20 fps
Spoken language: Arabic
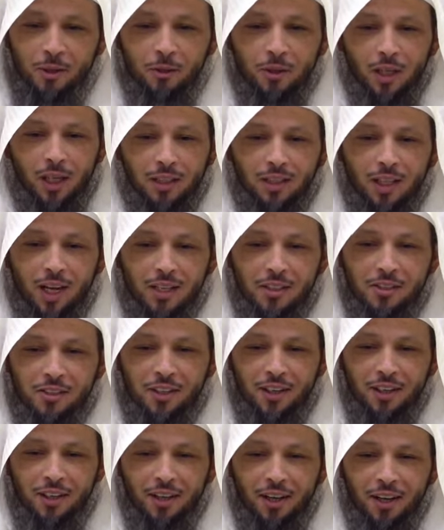تحتاج
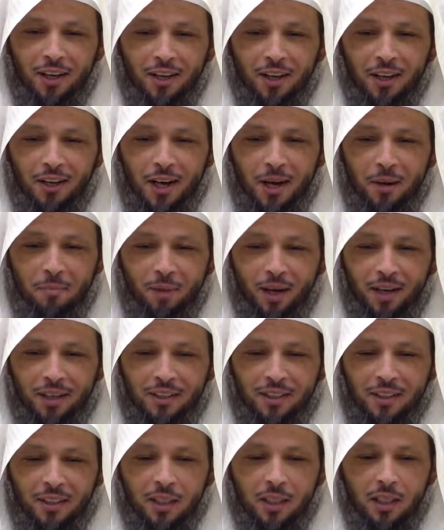إلى إلى رحمة
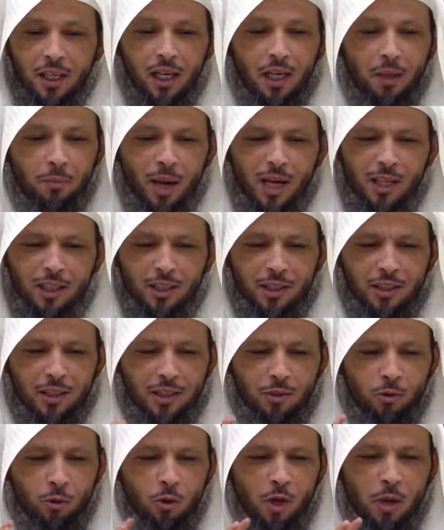كلمات
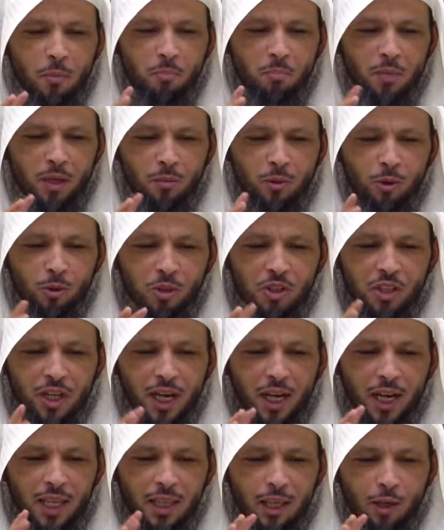ترمم
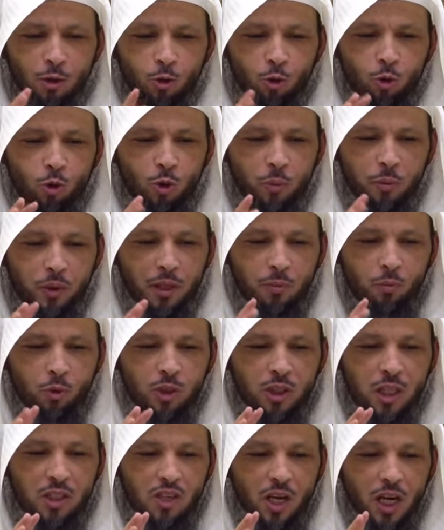شعث القلوب
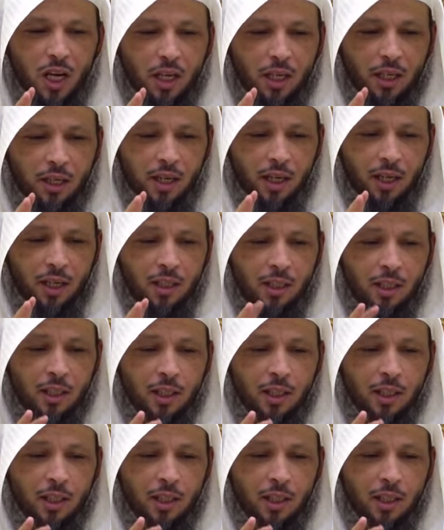المتصحرة